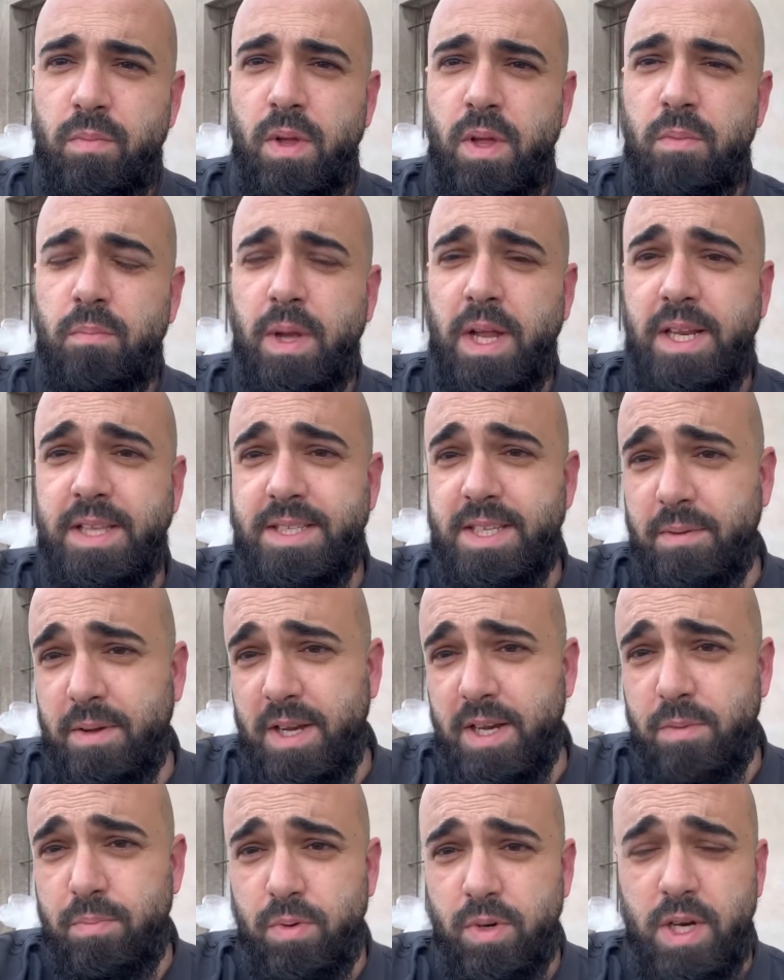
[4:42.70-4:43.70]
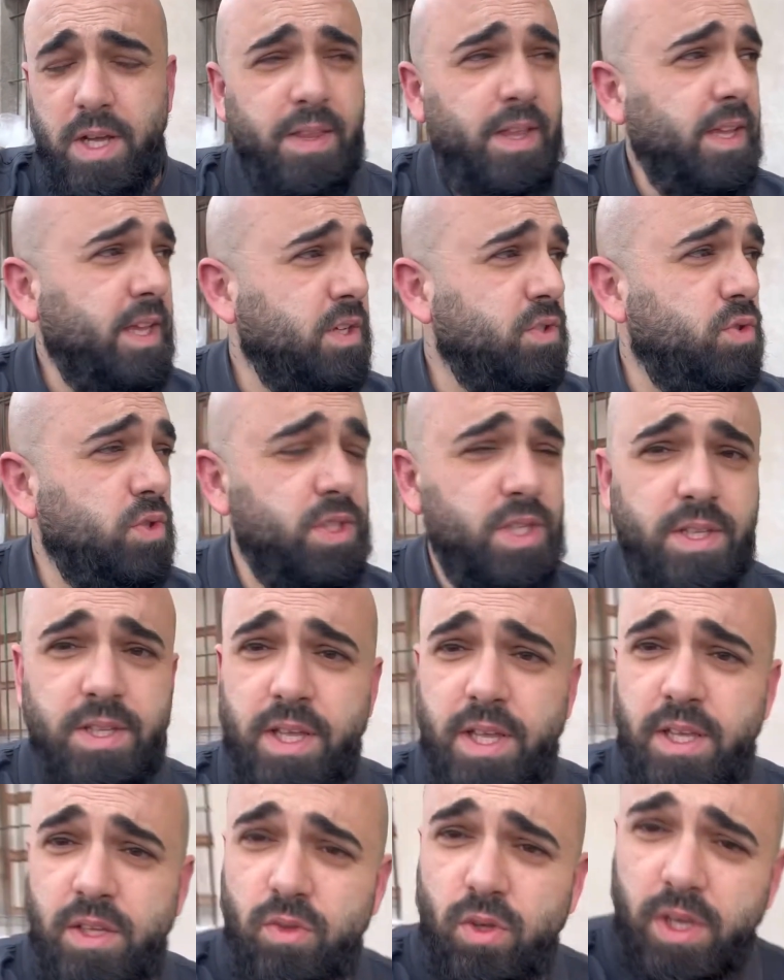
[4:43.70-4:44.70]
Vale, chavales, pues nada, ya estoy
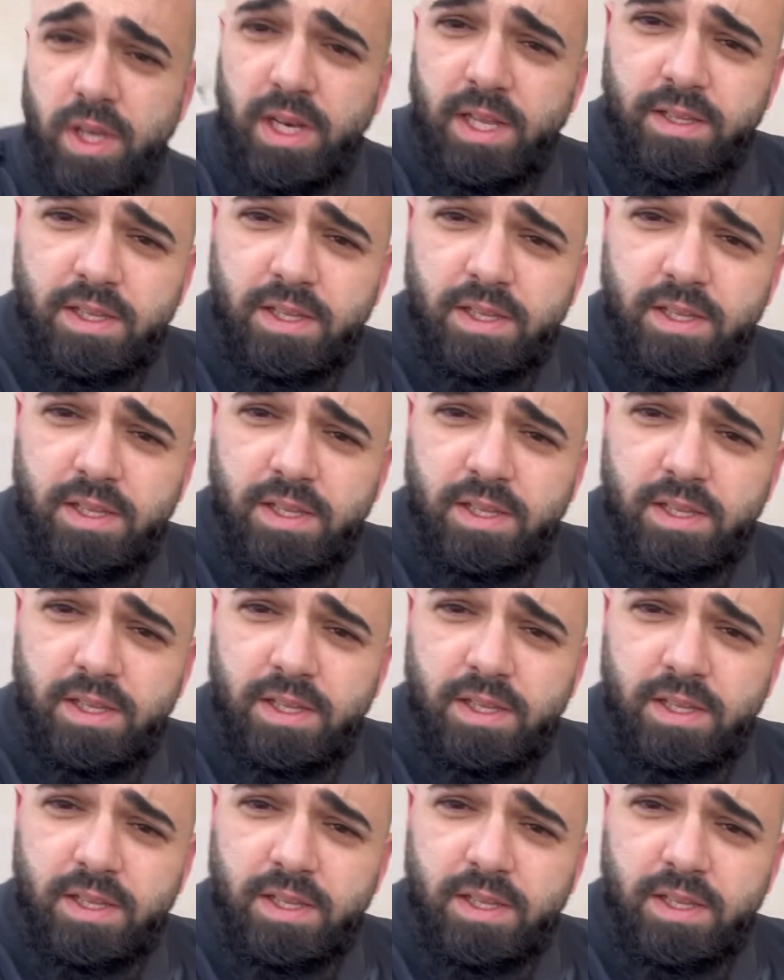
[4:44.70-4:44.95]
sentadito aquí en la